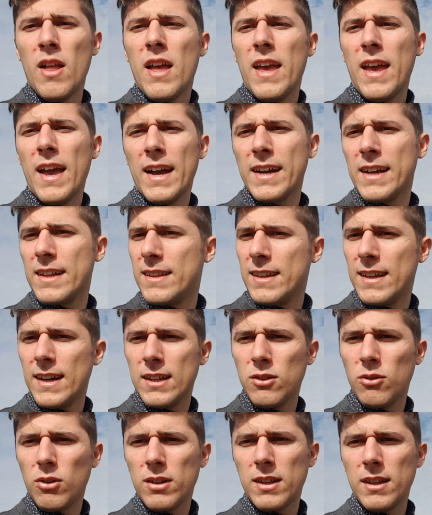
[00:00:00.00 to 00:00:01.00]
e anche
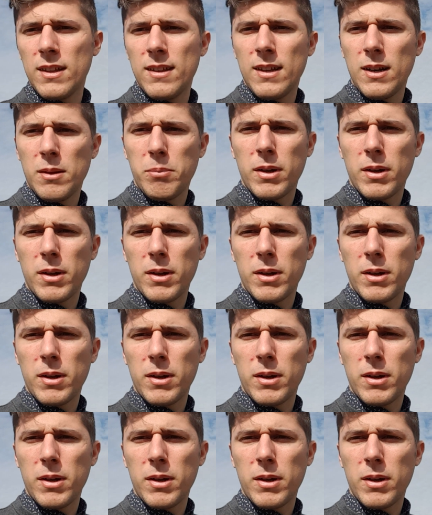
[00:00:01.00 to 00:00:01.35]
tirando la tendina